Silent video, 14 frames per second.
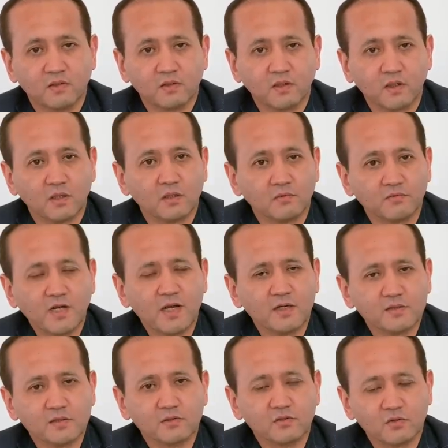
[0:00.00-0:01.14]
А в
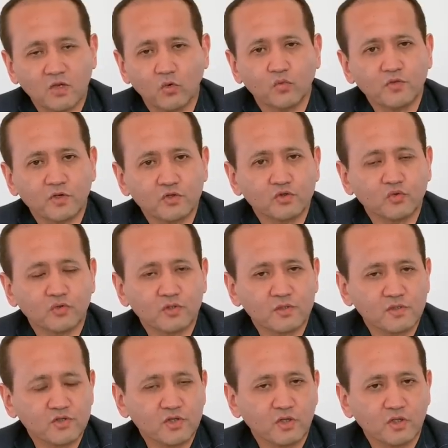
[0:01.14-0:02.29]
реальности я уверен, что это
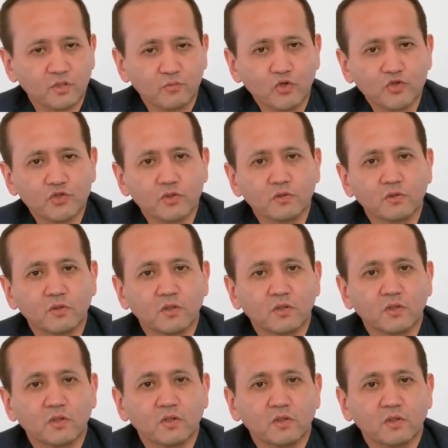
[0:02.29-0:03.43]
значительно больше.
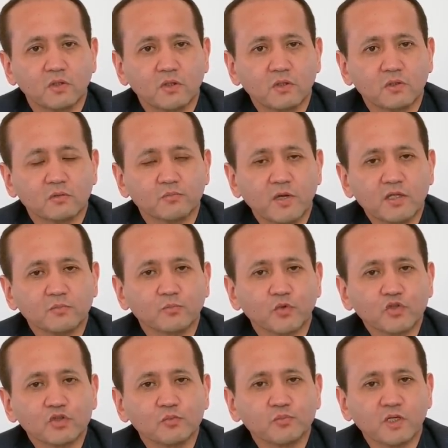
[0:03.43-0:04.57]
И Этот банк
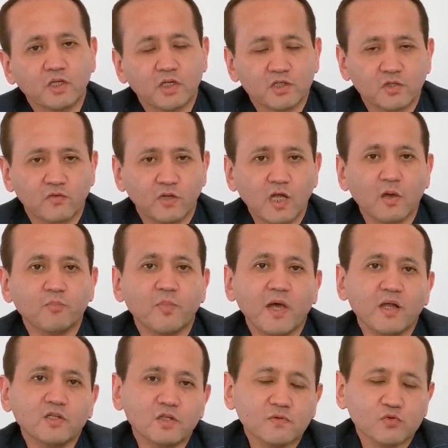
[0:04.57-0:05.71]
просто перекочевал,
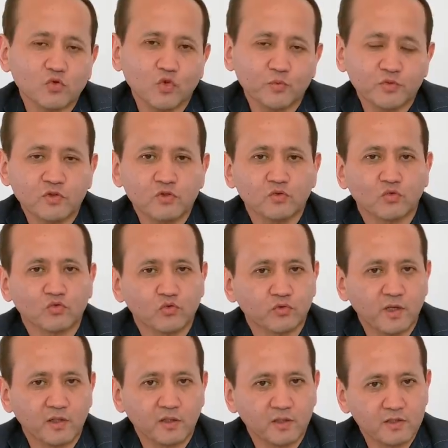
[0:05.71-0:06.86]
опять же, собственность
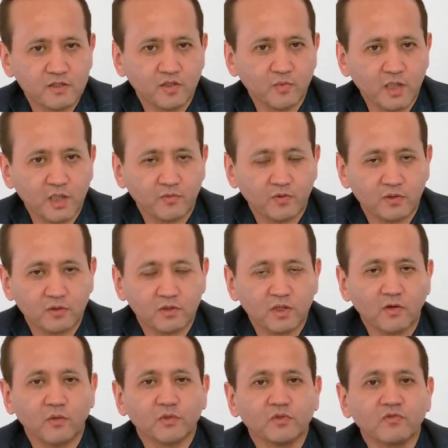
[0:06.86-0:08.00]
Нурсултана Назарбаева.
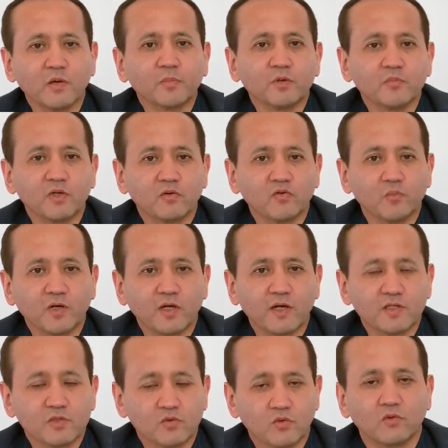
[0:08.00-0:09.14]
Я вот два примера его
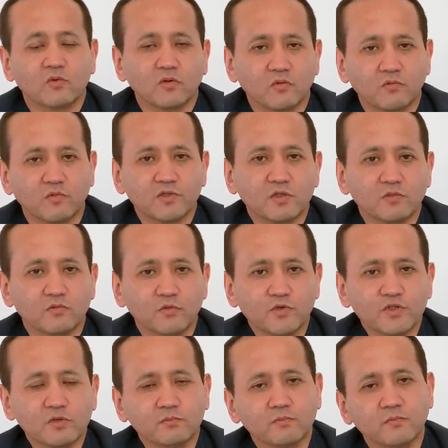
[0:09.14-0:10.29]
показываю. В один
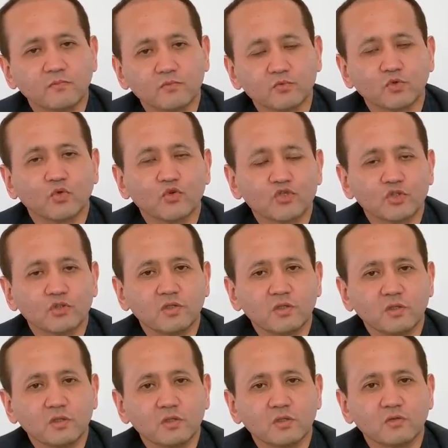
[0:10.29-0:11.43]
8, другой
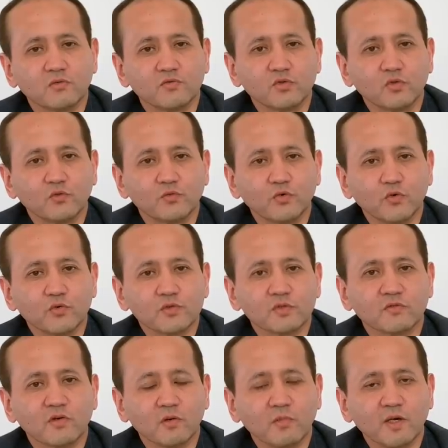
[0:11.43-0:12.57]
4. Все, фокус,
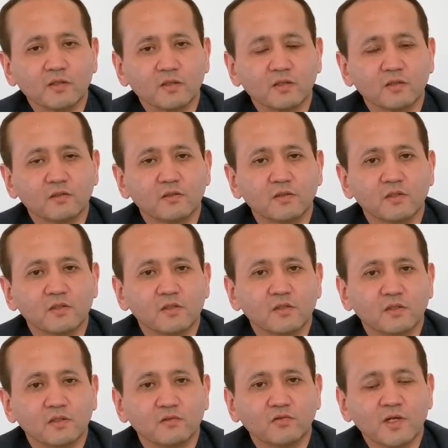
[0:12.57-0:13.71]
два банка.
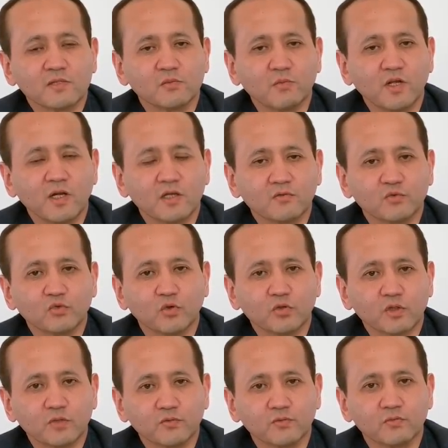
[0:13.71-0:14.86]
12 миллиардов
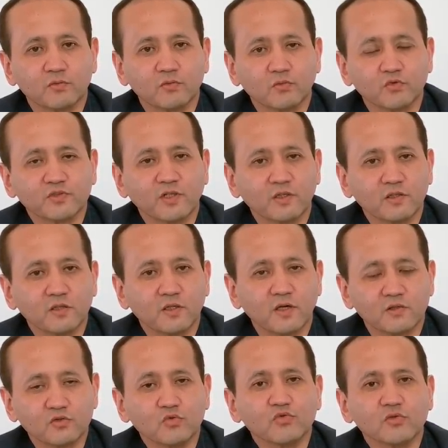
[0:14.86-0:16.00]
долларов у страны
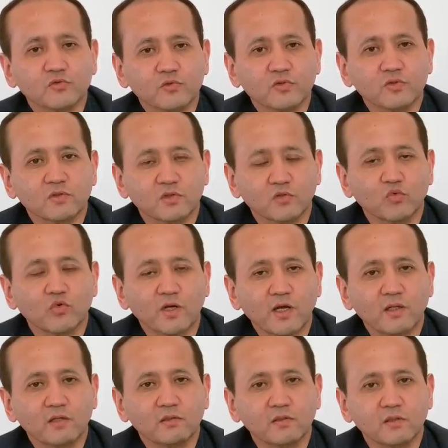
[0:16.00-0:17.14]
отсутствует, их
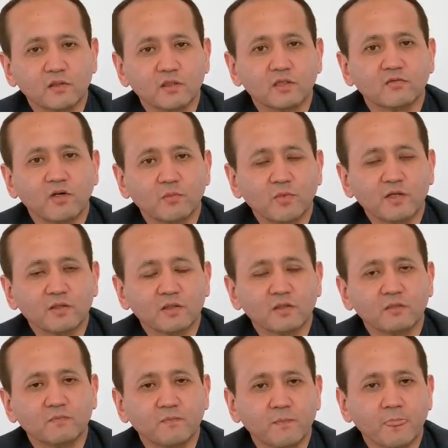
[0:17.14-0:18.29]
украли. И два
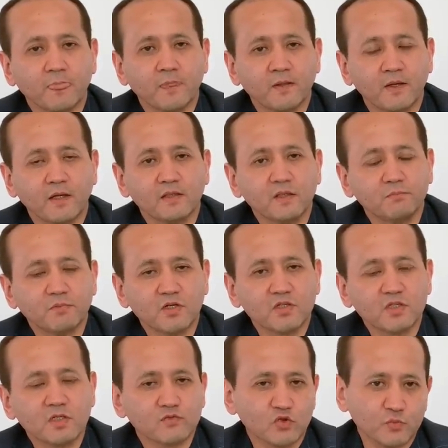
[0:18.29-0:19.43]
банка, они
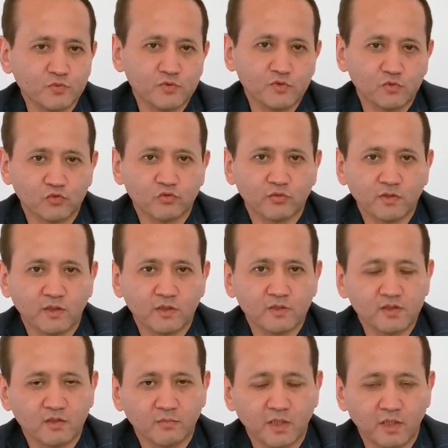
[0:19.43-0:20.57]
перешли в собственность Нурсултана
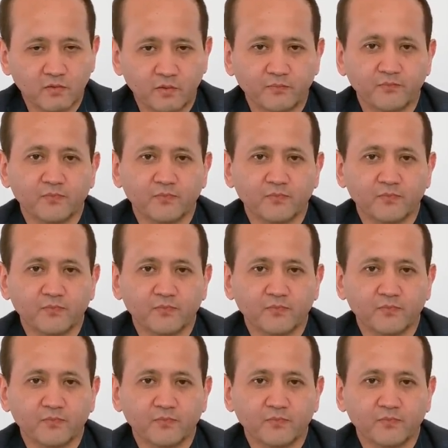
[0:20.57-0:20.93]
Назарбаева.